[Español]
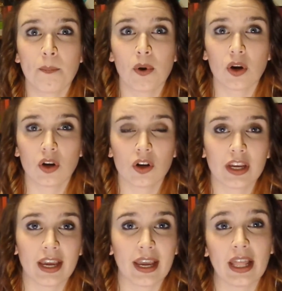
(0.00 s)
por lo
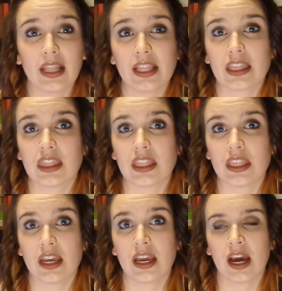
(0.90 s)
que él
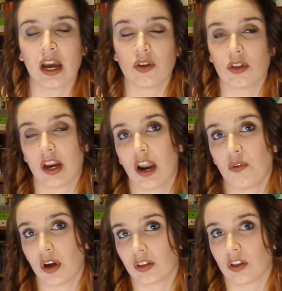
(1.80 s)
decide ayudarla en
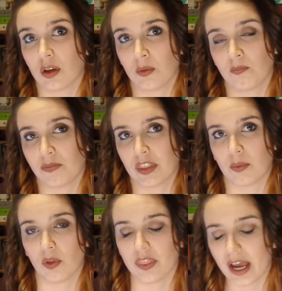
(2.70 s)
un acto de, de
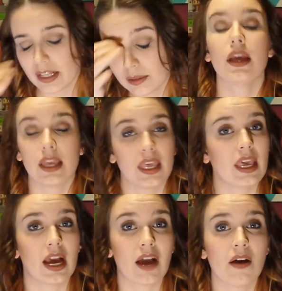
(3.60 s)
bondad
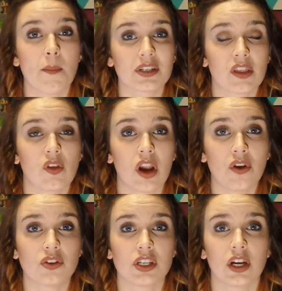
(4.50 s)
y acaban pasando la
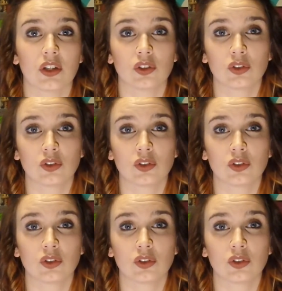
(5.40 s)
noche